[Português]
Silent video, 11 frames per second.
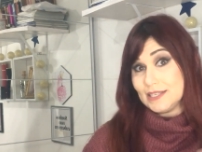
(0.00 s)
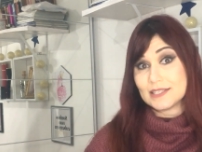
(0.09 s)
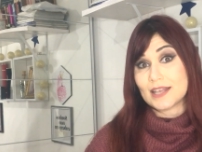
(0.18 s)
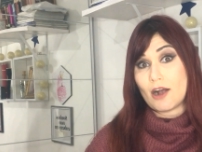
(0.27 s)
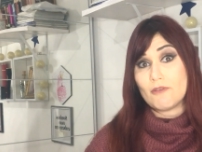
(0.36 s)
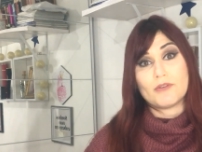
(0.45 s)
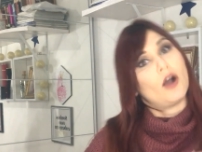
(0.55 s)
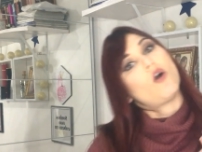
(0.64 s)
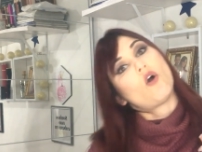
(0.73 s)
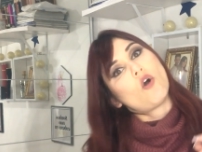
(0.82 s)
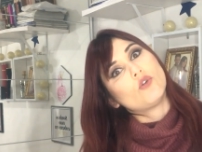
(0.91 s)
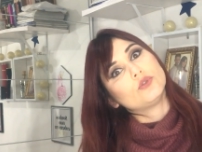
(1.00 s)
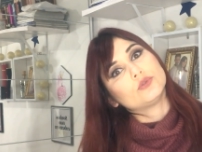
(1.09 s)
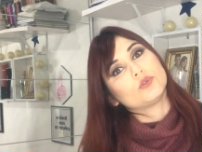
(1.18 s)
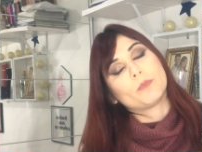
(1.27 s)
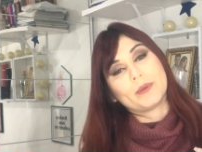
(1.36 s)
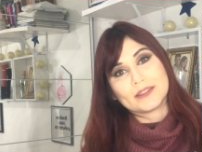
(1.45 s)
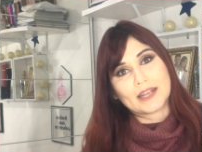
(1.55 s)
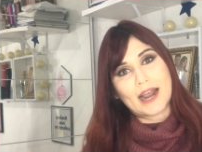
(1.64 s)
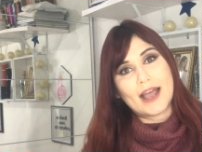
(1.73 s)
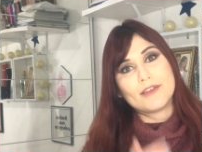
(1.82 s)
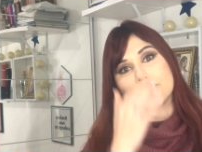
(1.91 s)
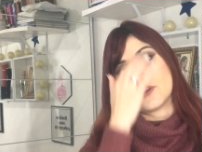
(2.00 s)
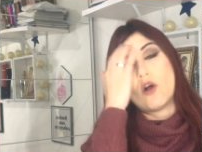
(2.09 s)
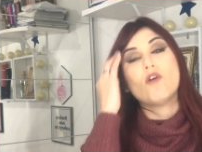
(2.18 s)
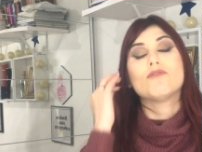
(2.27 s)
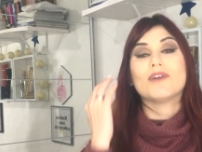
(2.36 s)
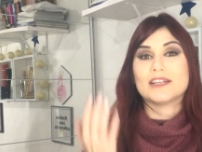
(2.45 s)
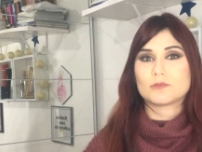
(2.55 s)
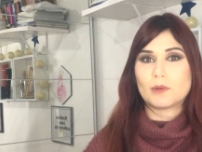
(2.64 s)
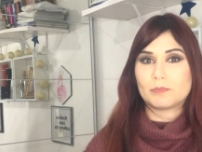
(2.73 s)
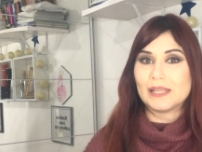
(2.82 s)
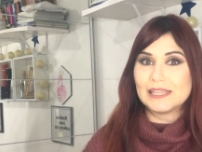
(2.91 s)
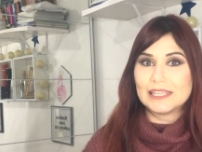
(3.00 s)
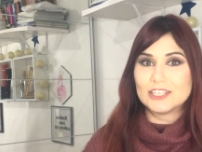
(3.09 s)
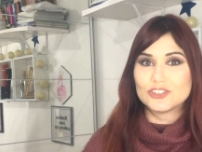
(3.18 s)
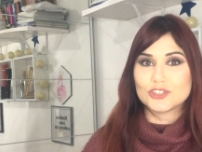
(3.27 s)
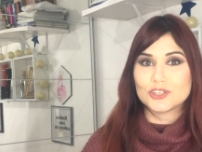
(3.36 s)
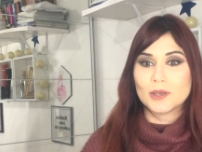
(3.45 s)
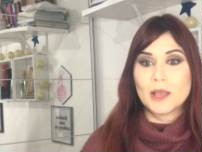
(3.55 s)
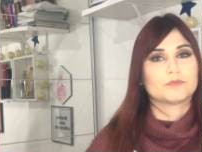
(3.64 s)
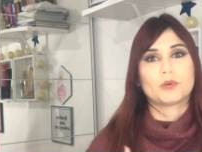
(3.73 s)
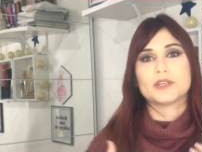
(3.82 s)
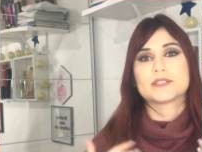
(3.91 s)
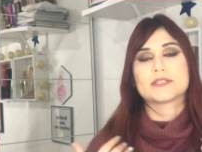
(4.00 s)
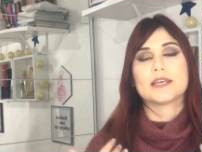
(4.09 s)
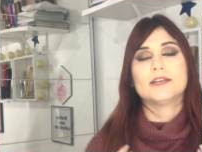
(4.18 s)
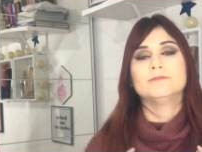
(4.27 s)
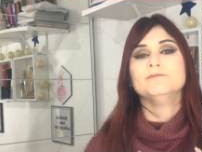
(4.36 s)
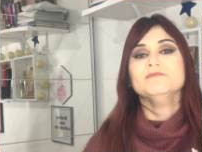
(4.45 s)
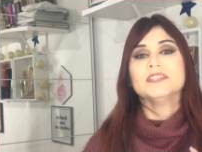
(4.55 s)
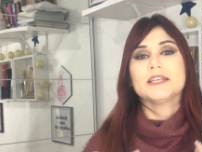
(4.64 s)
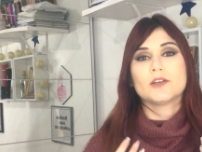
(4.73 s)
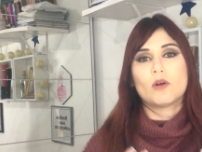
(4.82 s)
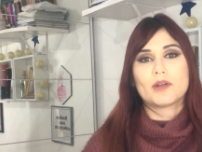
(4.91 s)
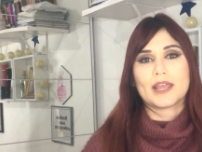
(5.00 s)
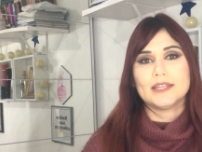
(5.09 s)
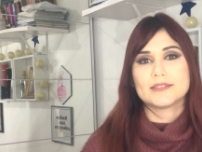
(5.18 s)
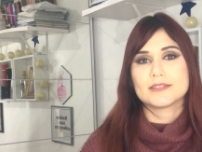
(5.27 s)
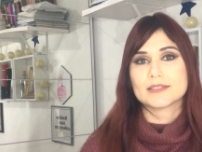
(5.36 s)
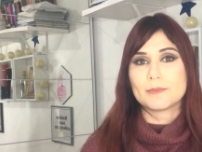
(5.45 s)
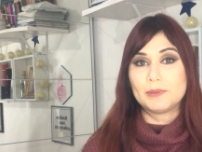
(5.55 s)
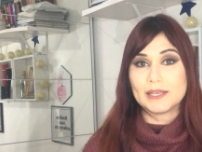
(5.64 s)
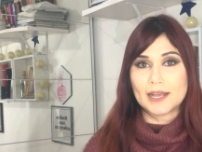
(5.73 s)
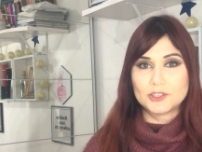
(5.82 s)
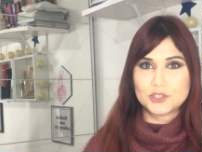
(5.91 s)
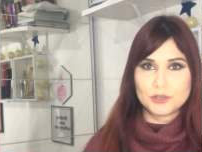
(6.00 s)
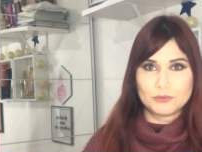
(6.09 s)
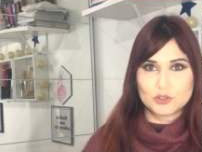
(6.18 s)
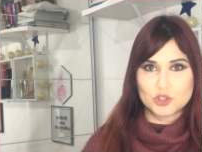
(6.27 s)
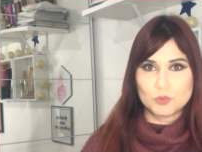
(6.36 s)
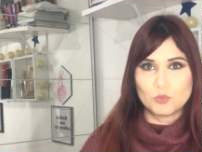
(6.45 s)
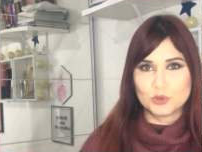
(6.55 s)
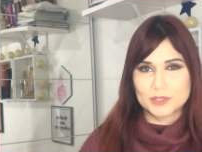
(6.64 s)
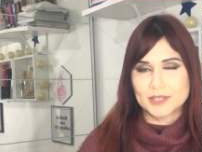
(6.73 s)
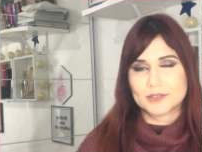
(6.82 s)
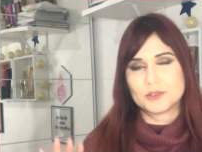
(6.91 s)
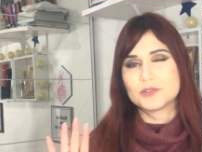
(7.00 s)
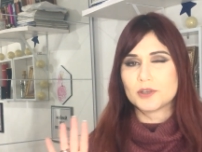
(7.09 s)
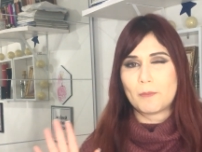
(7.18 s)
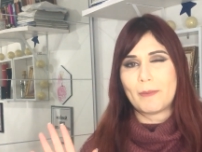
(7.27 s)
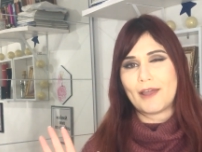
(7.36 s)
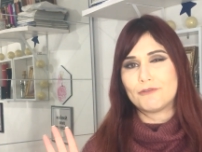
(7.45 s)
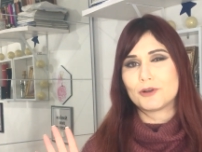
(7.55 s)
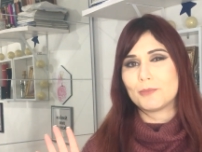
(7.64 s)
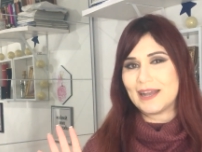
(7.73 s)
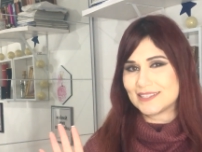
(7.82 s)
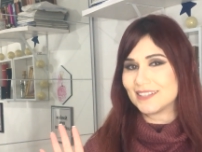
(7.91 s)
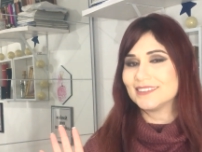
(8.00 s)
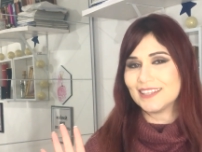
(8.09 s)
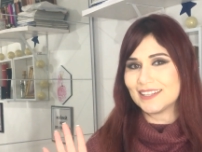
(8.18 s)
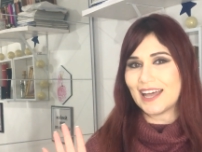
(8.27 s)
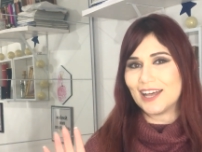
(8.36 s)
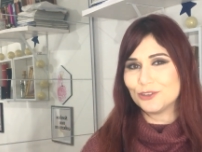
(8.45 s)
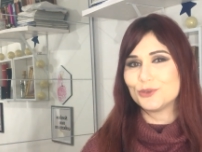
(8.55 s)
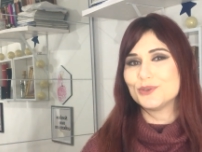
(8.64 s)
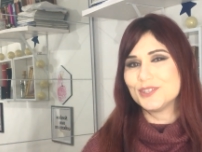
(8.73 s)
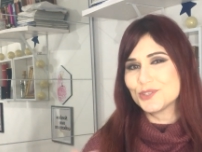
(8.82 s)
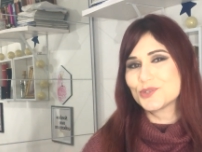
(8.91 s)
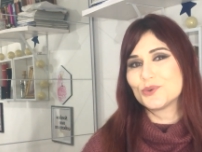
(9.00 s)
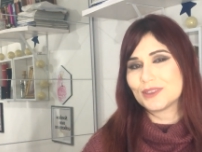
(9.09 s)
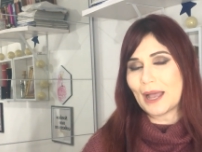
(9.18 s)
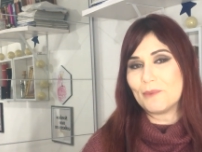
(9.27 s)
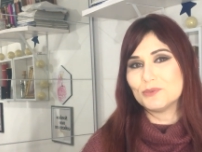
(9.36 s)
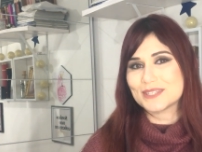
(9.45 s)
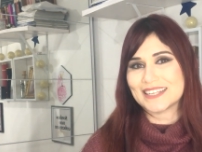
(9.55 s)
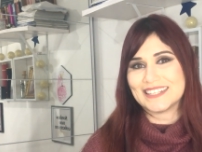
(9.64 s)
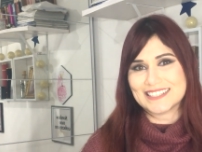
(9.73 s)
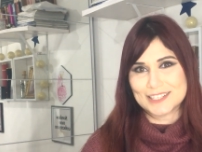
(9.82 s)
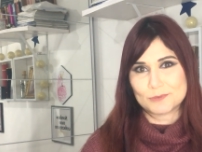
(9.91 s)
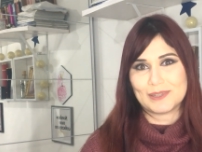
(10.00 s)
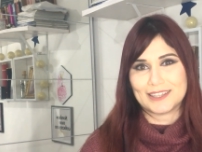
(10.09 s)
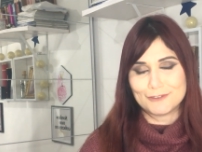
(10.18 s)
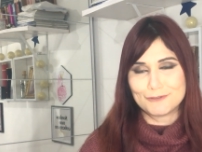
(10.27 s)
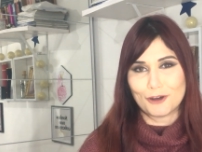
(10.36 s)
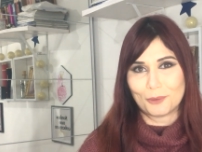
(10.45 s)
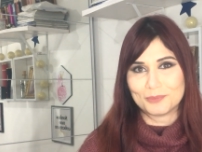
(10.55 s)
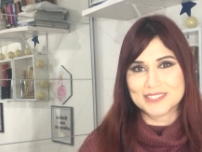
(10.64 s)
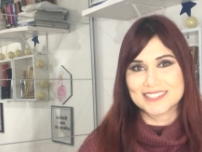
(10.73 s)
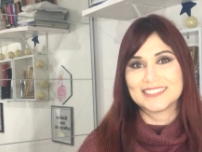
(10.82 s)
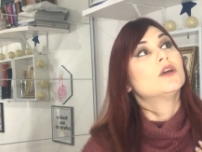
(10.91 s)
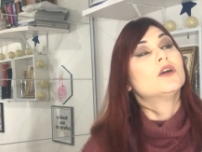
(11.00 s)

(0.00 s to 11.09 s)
e salva ou num pendrive ou faz uma playlist. Pode ser em qualquer desses aplicativos de música, se o seu pai for mais antenado e escutar música nessas plataformas